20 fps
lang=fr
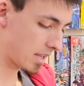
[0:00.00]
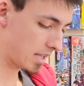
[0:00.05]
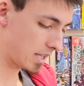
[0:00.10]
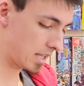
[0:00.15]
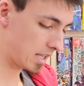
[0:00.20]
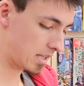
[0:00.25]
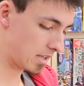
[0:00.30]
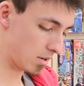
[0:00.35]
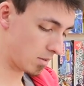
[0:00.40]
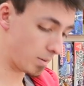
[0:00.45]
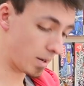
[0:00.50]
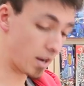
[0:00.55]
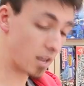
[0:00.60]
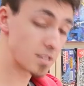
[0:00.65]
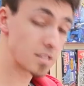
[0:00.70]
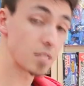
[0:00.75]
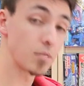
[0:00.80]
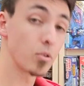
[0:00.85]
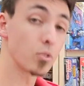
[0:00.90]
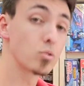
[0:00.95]
Et euh, bah là
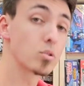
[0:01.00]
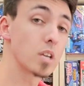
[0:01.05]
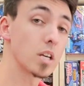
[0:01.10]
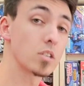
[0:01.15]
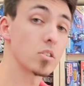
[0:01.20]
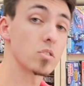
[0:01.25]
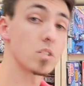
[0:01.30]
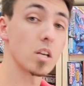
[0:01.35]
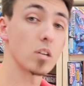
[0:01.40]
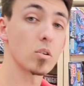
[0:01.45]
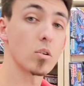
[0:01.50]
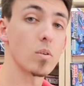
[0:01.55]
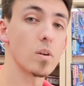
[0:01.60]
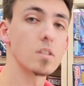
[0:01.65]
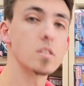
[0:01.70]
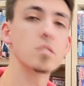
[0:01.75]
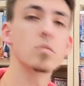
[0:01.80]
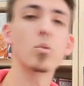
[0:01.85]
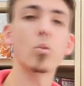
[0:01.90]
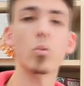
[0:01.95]
c'est vendu
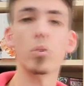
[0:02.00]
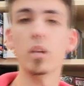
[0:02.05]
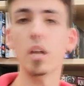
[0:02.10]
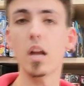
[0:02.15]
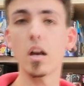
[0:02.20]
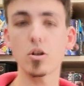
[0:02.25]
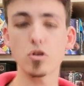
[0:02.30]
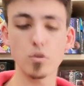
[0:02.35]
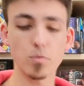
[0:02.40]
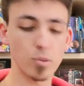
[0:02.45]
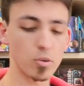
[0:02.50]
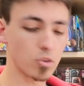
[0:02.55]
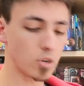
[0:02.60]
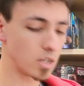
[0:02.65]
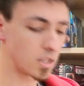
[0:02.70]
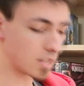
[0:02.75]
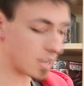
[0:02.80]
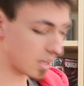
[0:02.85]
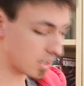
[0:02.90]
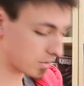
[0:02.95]
14,90 donc on est largement dans
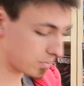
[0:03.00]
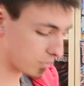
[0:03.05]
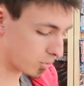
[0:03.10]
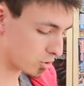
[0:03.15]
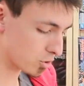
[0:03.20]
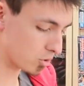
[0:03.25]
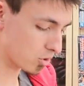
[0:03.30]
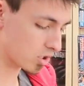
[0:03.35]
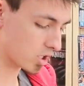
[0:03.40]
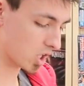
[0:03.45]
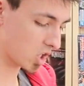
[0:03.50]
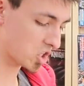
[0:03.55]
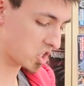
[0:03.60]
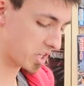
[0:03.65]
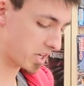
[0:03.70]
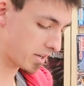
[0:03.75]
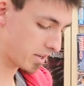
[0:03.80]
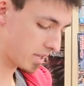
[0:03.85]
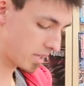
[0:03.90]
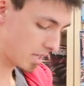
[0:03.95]
les tarifs que je
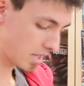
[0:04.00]
recherchais.